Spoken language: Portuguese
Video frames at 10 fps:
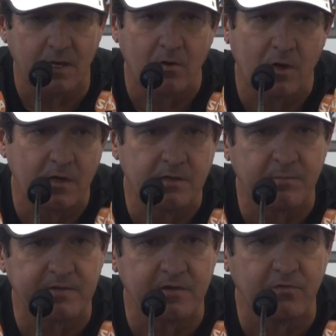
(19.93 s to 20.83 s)
e agora ainda
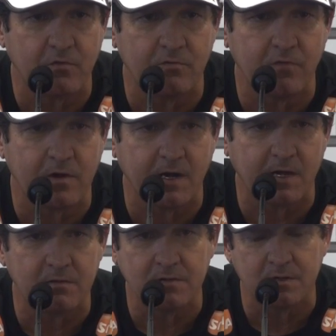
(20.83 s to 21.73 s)
mais ele foi
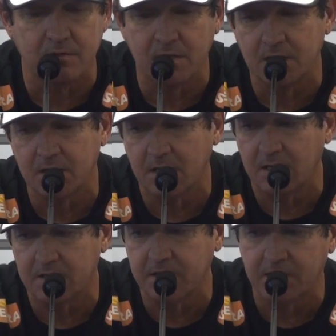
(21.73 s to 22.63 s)
convocado, então ele
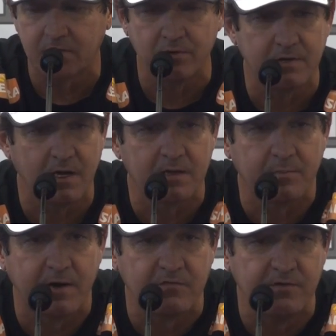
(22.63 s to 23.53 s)
tá, tem que cuidar
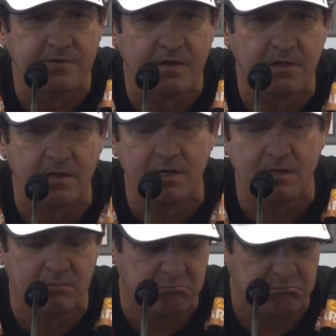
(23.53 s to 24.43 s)
da parte física dele